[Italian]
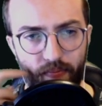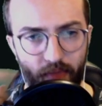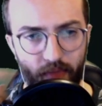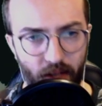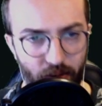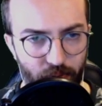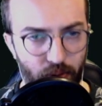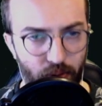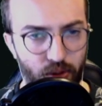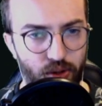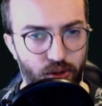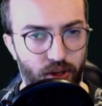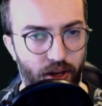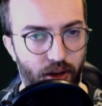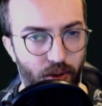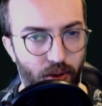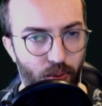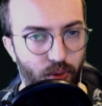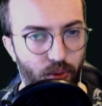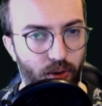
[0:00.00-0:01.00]
è
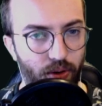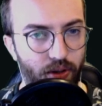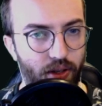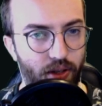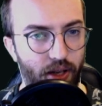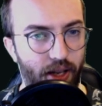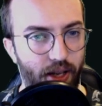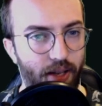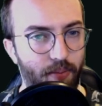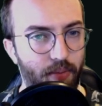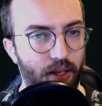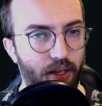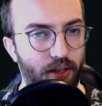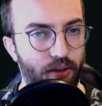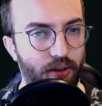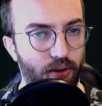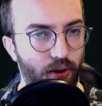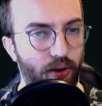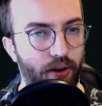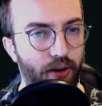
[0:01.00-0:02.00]
forse uno dei
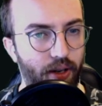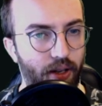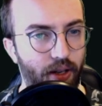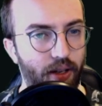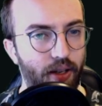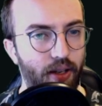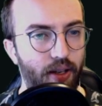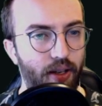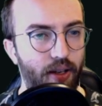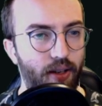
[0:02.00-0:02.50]
migliori